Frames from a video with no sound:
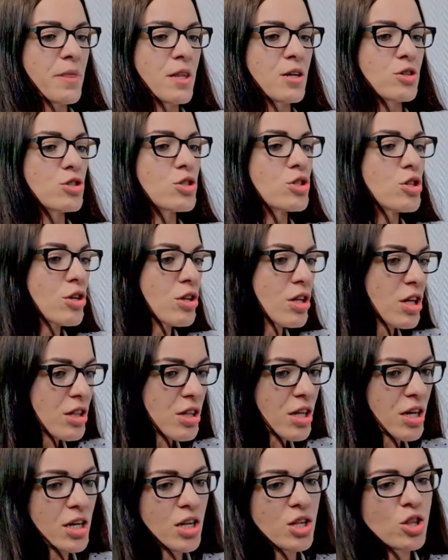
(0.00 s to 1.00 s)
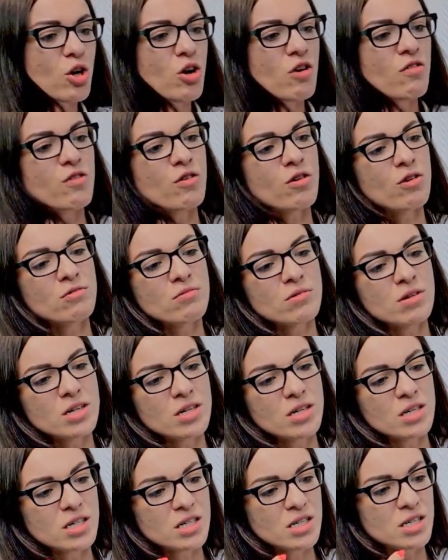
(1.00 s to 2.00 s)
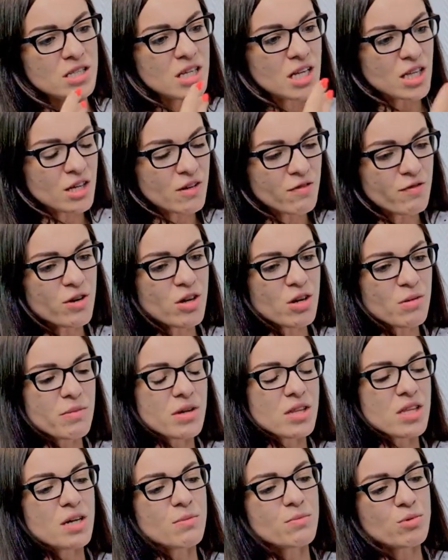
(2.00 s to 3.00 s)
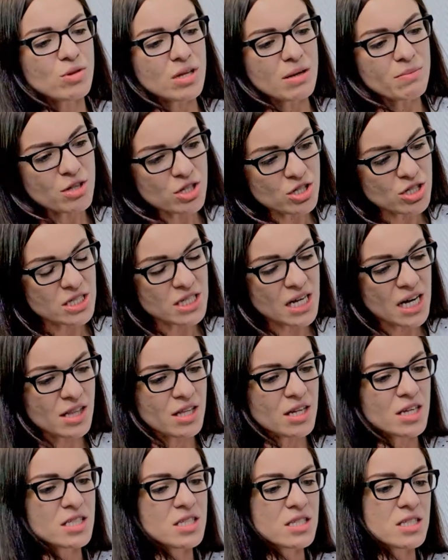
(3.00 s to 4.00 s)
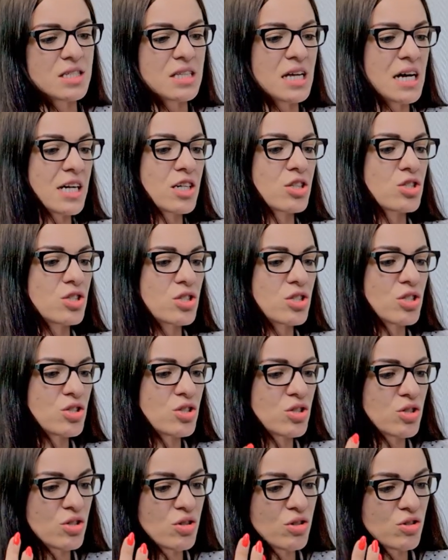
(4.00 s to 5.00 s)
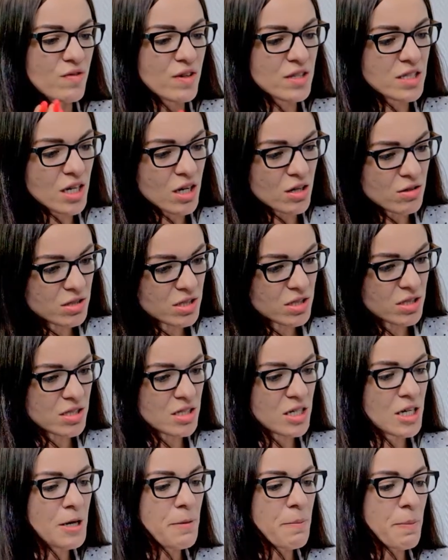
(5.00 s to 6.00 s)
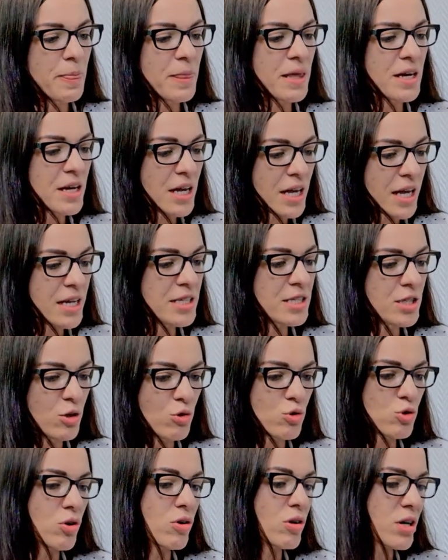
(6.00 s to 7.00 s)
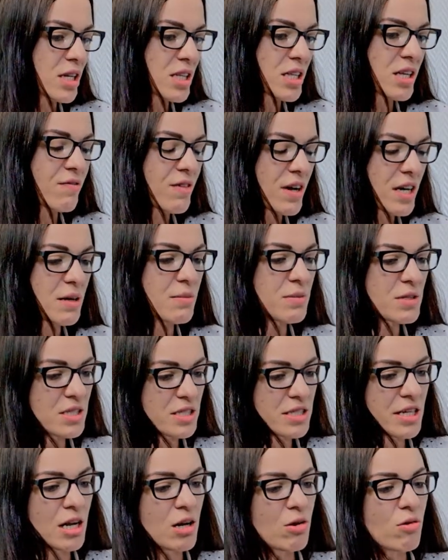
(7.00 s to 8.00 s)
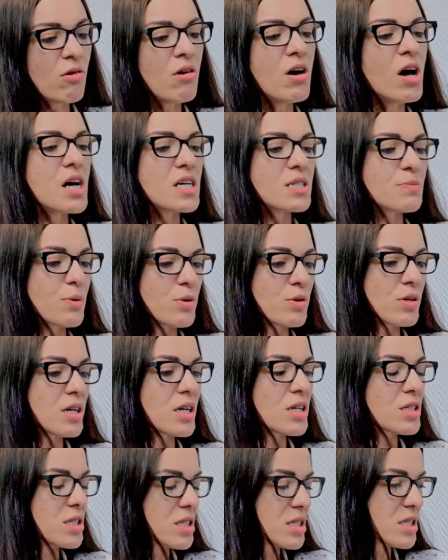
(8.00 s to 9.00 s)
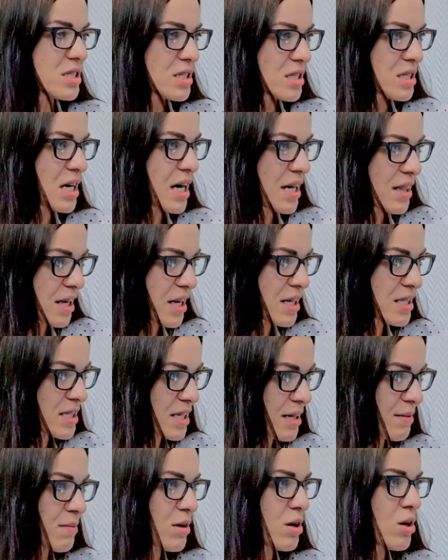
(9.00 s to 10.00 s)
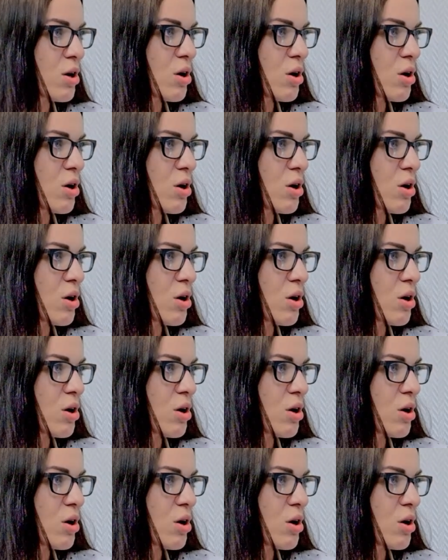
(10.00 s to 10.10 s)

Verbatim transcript: czy stronę internetową e, danej firmy, tak, bo tam też jest adres, tak, czy, czy odwiedzający rejestry już konkretnie w jakimś celu, spotyka się z adresem